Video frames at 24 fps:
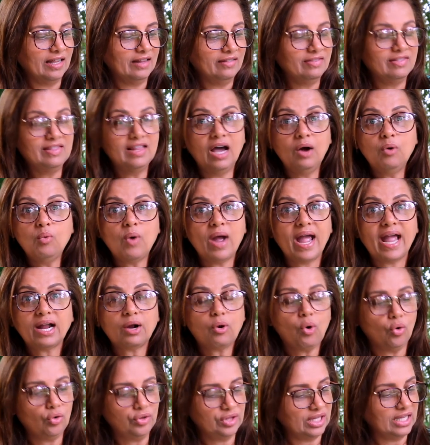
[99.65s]
não é
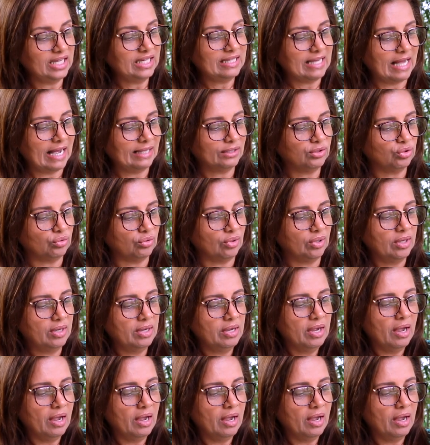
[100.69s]
condenado,